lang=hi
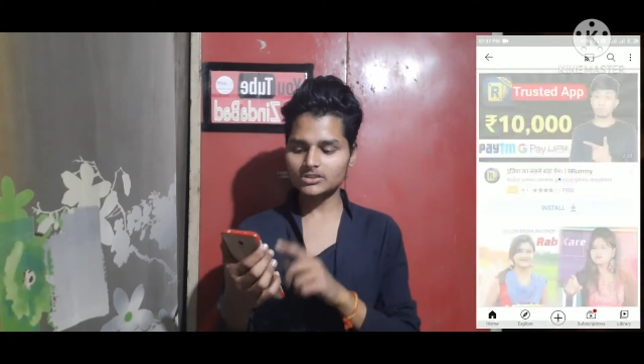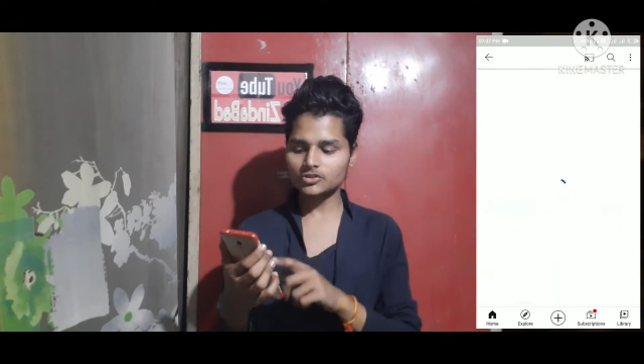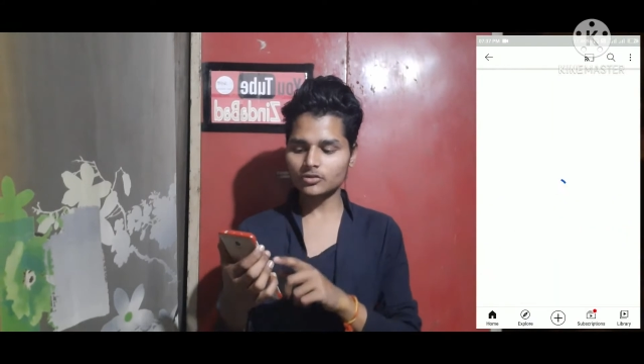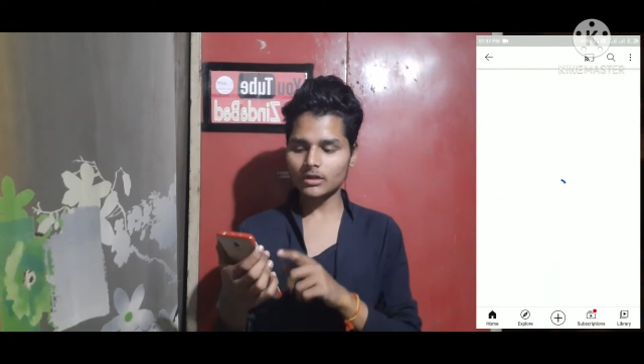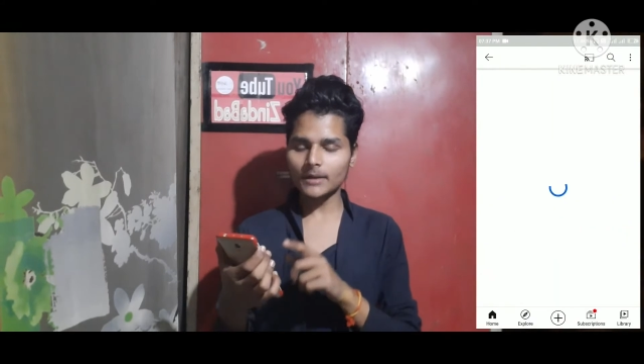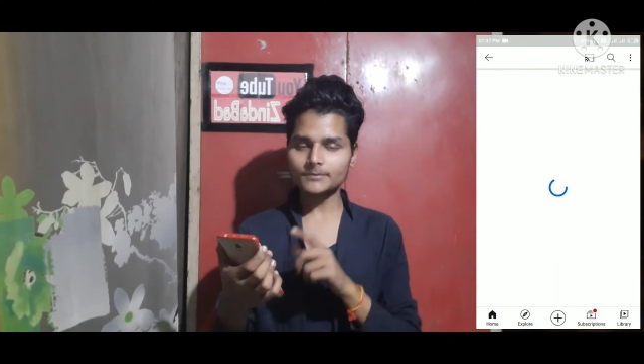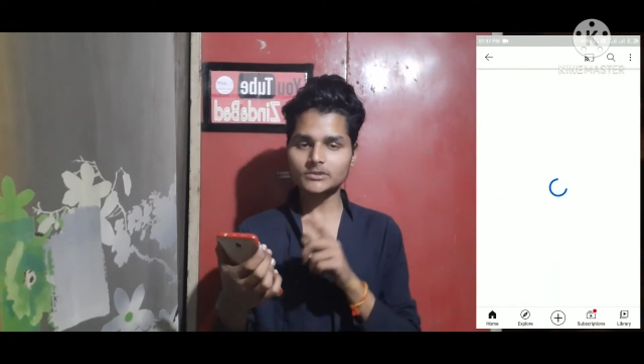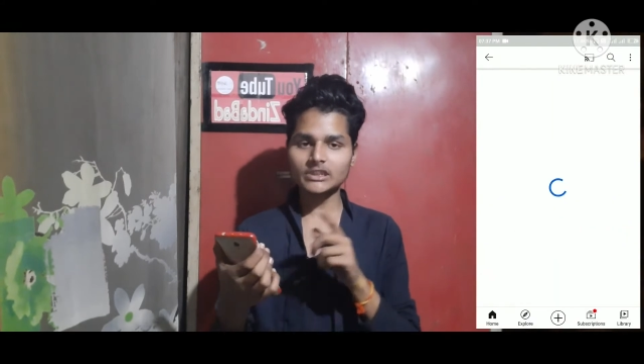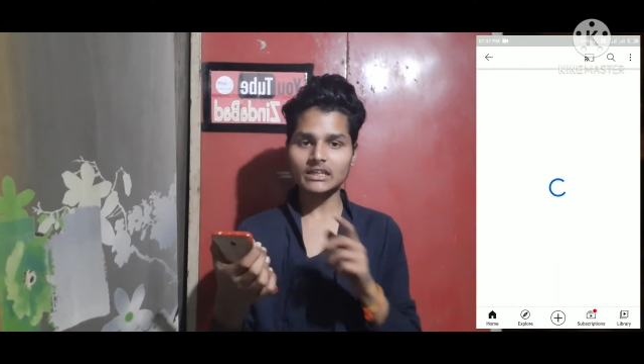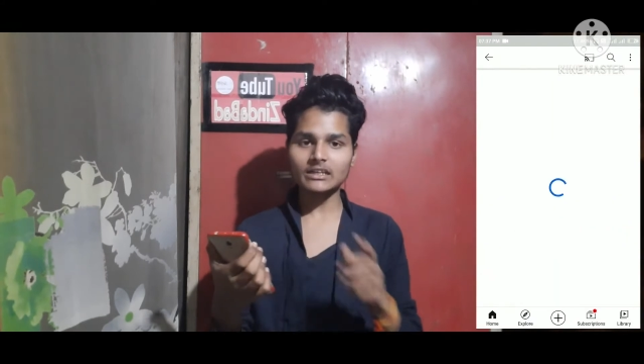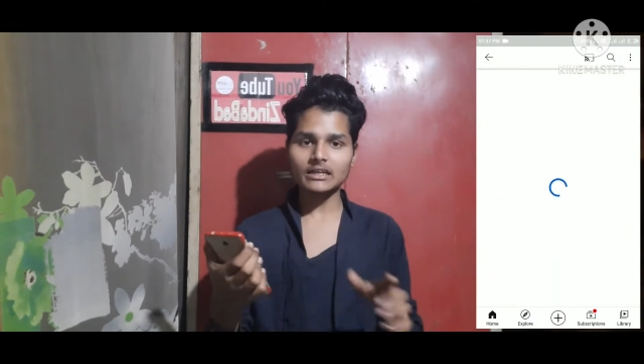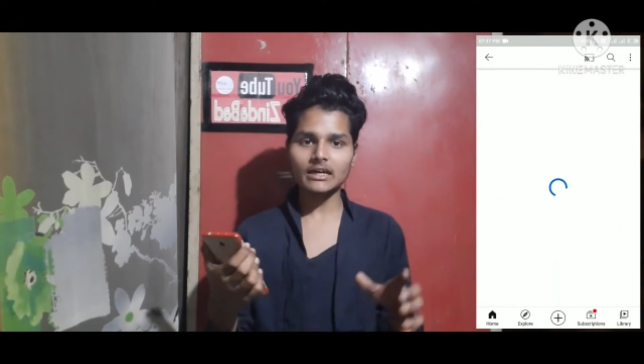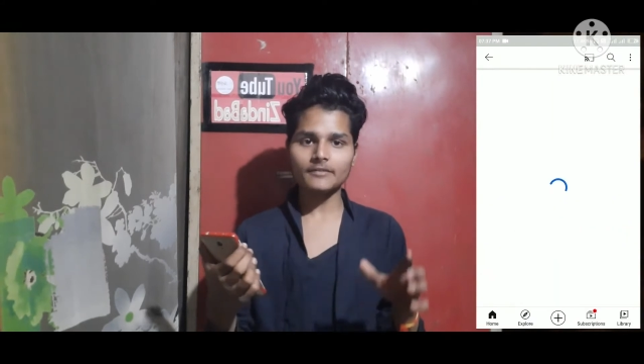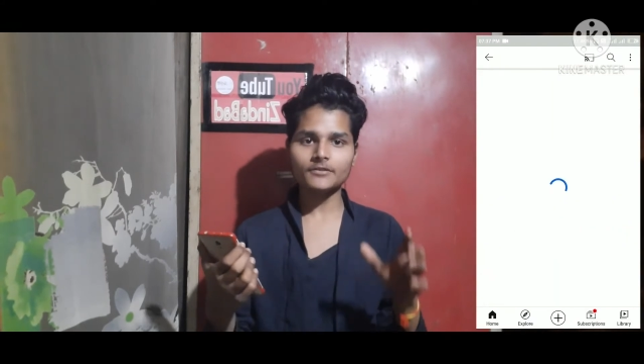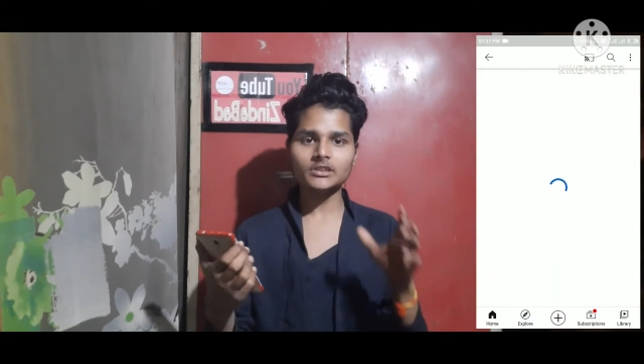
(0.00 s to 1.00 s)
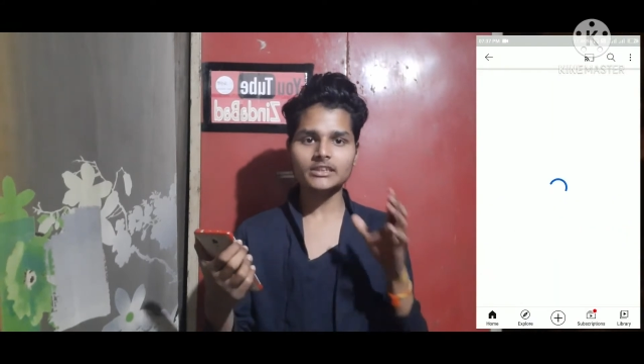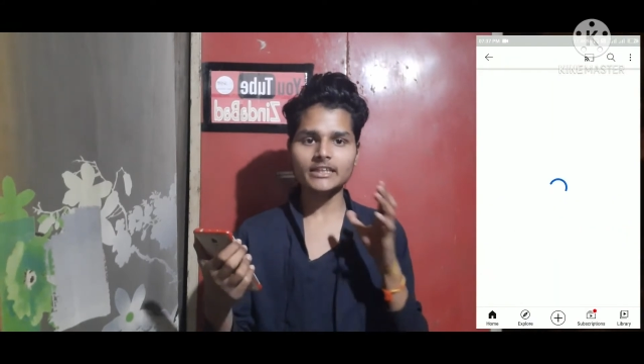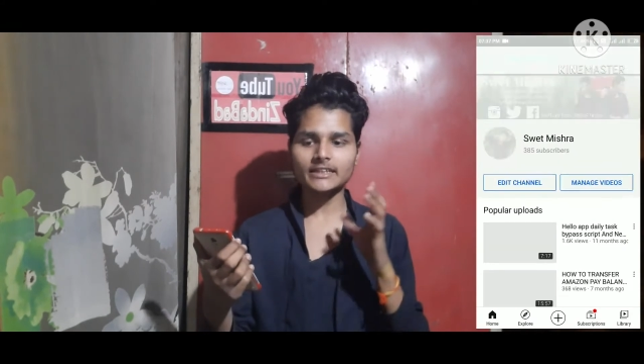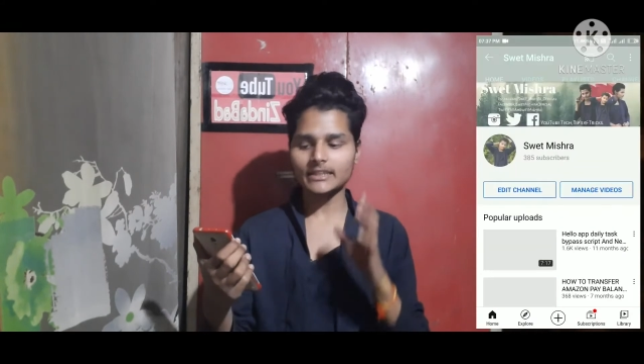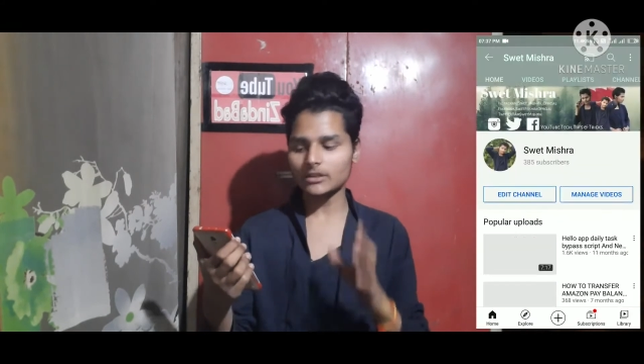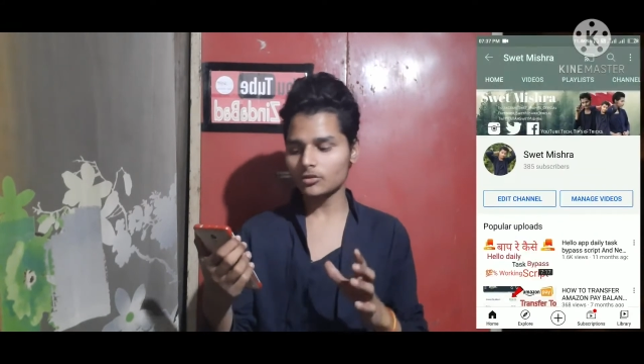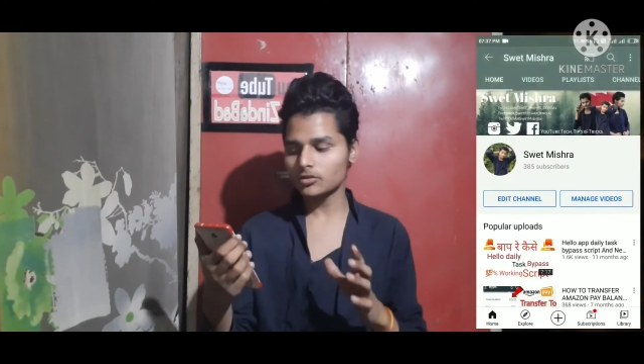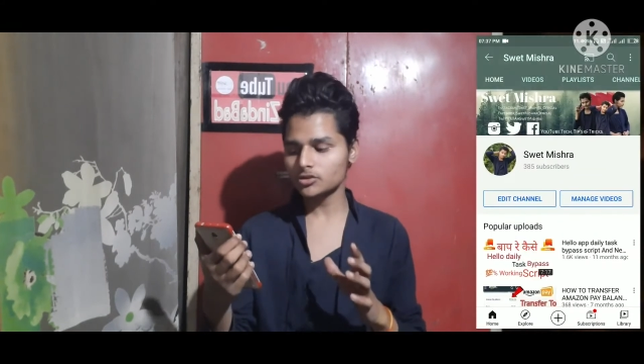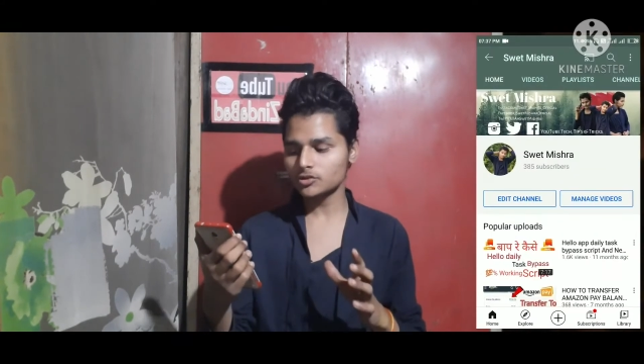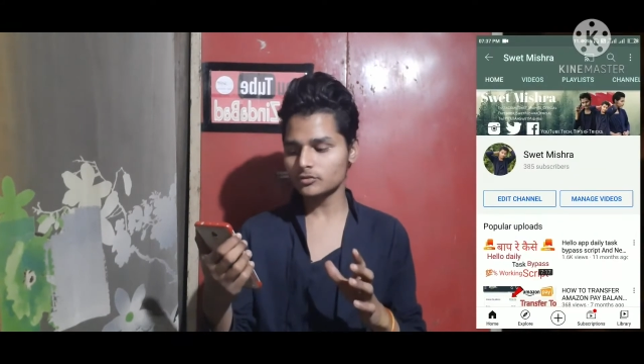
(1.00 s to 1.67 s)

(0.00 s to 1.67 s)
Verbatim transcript: जो आप चैनल अभी देख रहे हो